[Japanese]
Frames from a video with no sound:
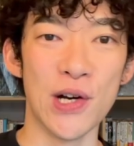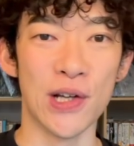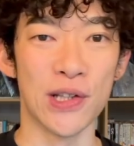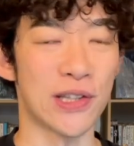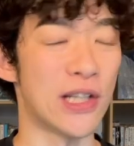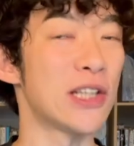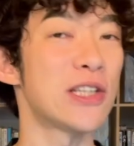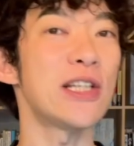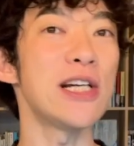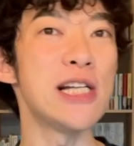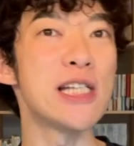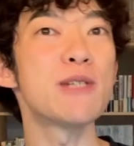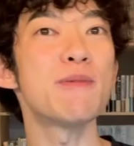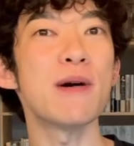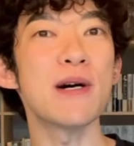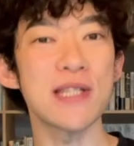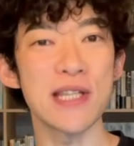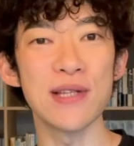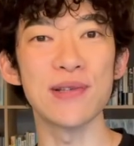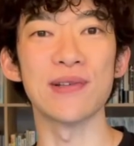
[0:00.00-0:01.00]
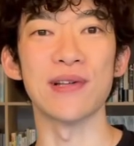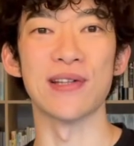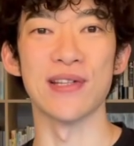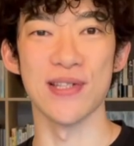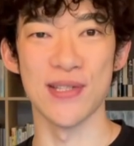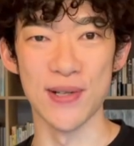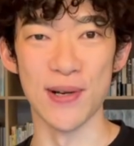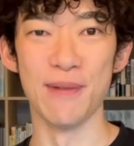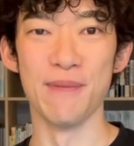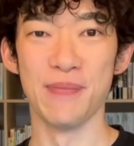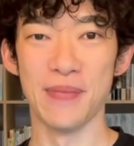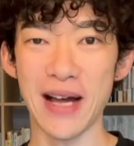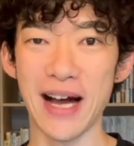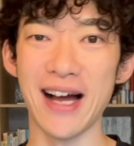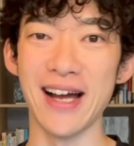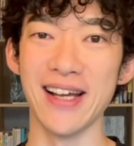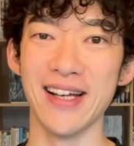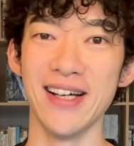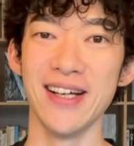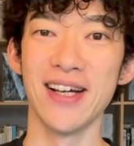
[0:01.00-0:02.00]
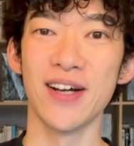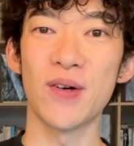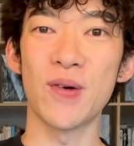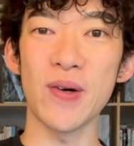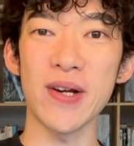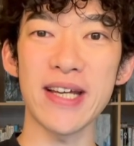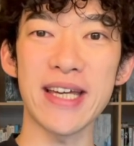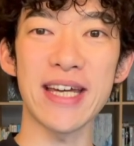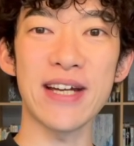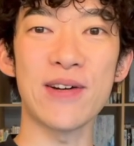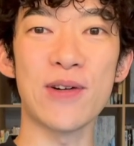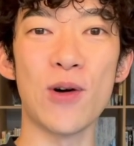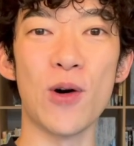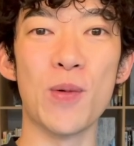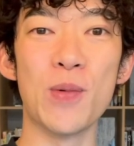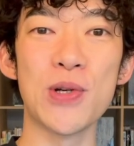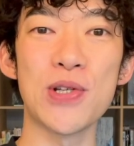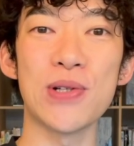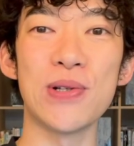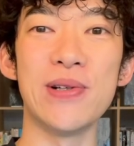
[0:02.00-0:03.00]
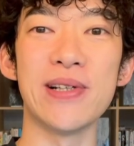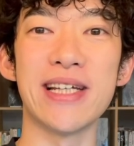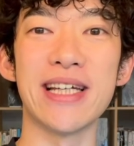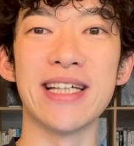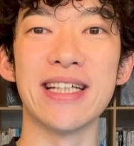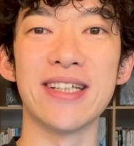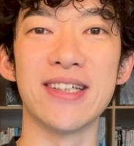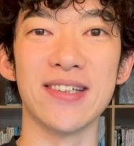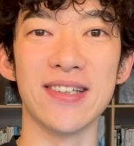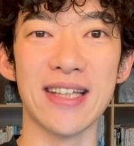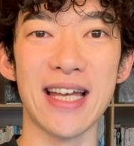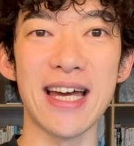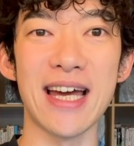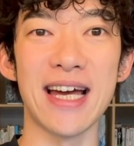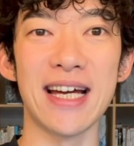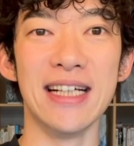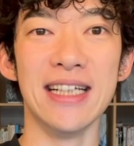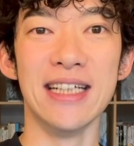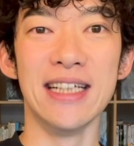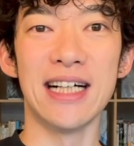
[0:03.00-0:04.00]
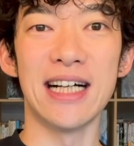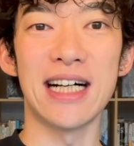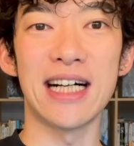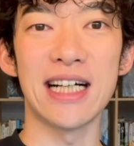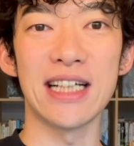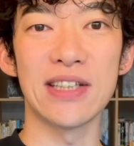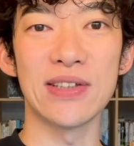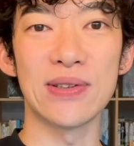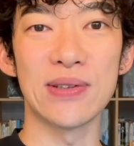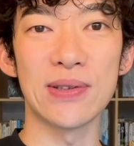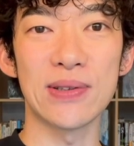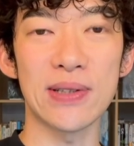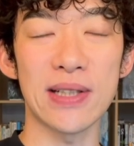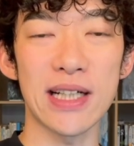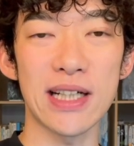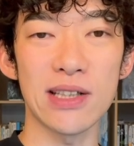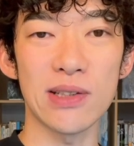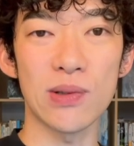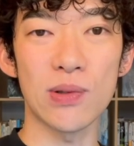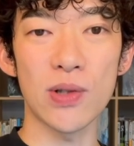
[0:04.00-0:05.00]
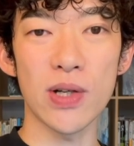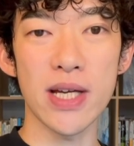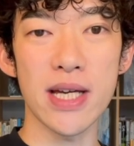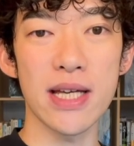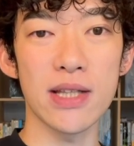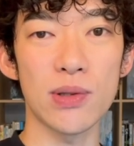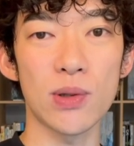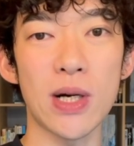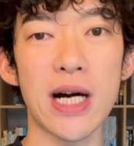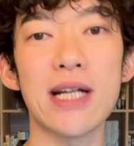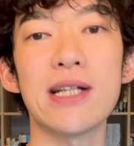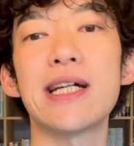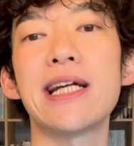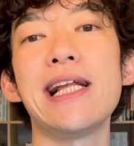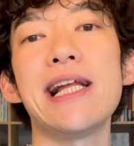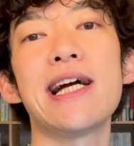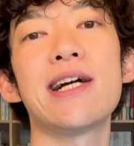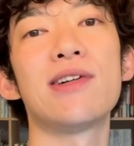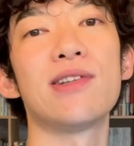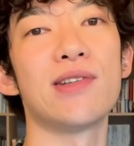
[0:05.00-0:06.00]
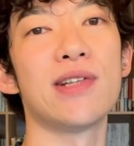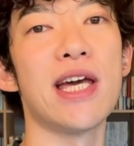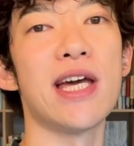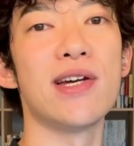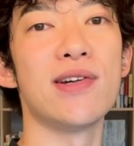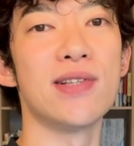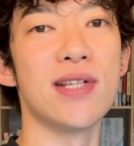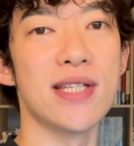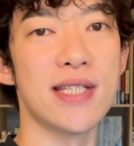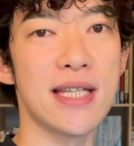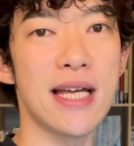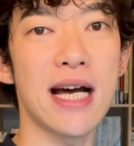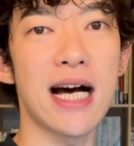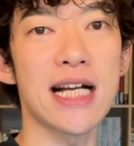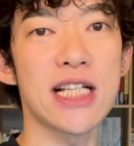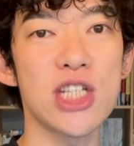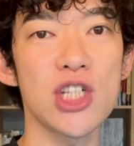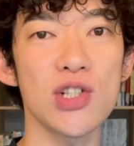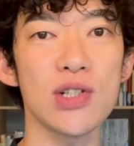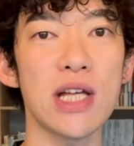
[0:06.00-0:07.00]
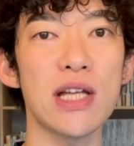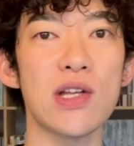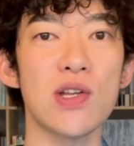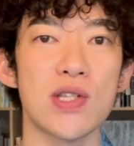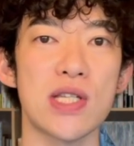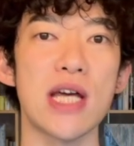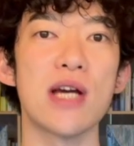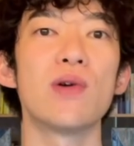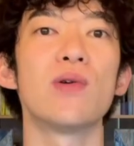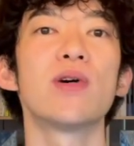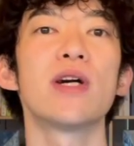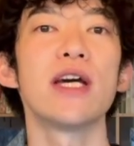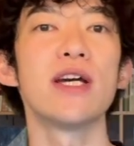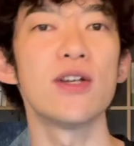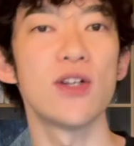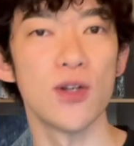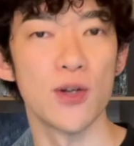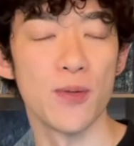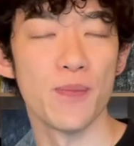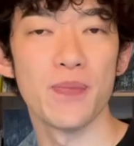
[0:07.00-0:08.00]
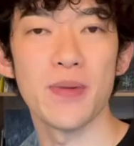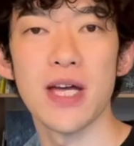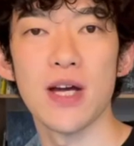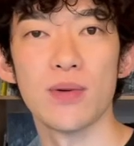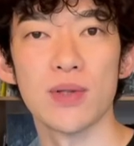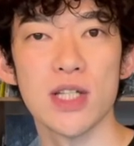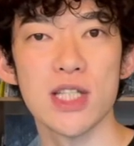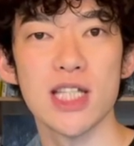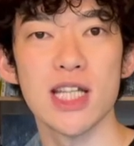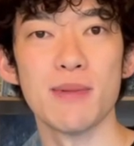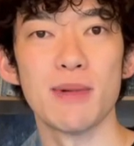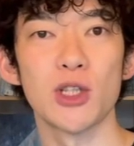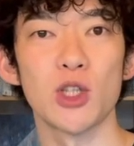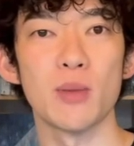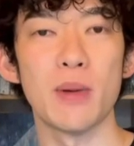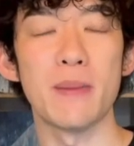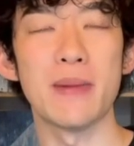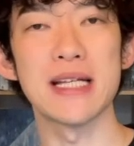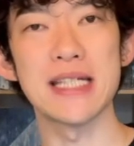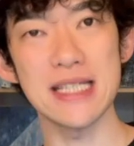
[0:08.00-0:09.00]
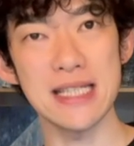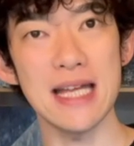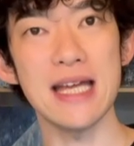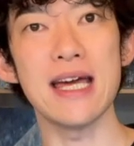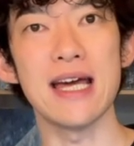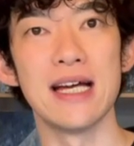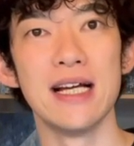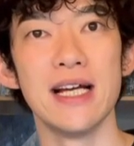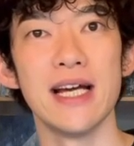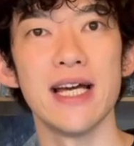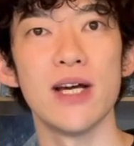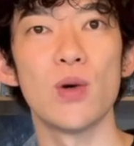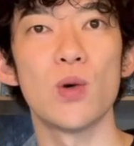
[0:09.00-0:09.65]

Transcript: たった1%なんですよ。はい。これ結構面白い研究で、あの、これあの、これとカルガリー大学の研究ですね。87の先行研究をですね、まとめまして、え